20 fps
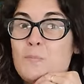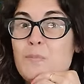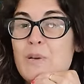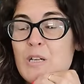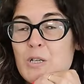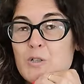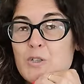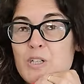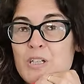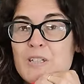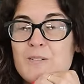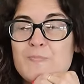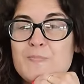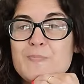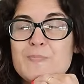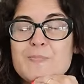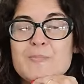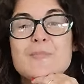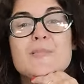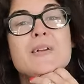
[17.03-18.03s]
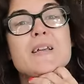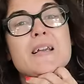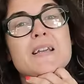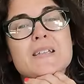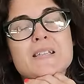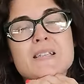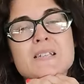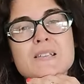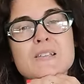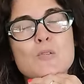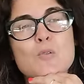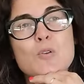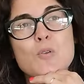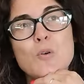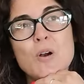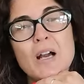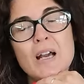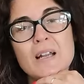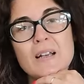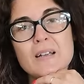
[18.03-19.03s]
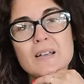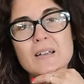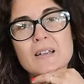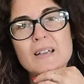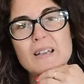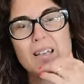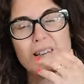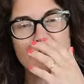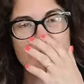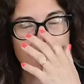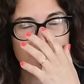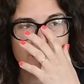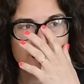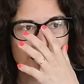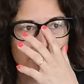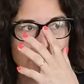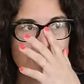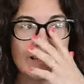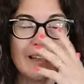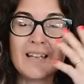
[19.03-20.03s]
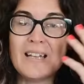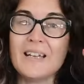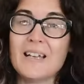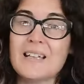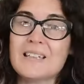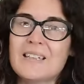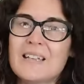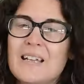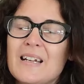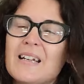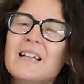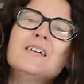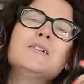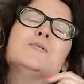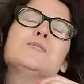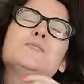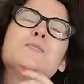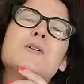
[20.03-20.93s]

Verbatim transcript: pero sí, existe un lugar eh, en la Tierra